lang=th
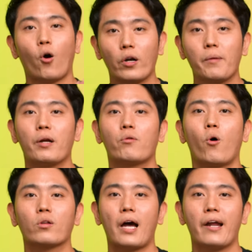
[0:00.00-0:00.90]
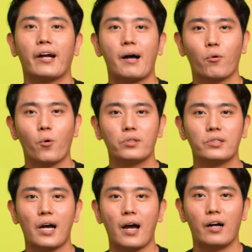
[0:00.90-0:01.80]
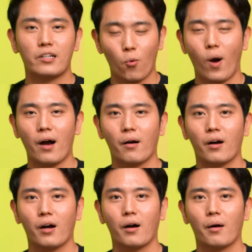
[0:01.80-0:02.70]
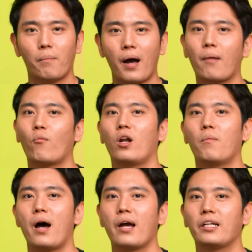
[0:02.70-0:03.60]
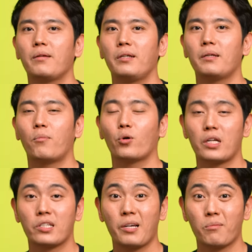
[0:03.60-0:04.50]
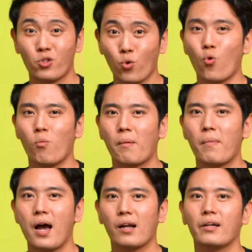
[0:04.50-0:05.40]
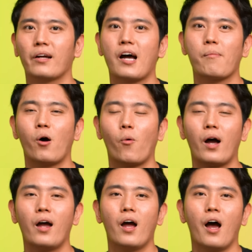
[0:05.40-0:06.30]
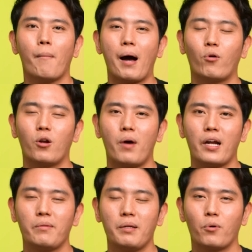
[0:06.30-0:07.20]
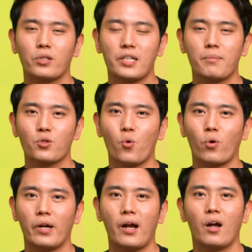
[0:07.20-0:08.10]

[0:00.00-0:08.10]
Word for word: คนที่เป็นโรคไตนะครับควรจะระวังผักผลไม้ที่มีโพแทสเซียมสูงมากๆเลยนะครับ เพราะว่าผักผลไม้ที่มีโพแทสเซียมสูงเนี่ย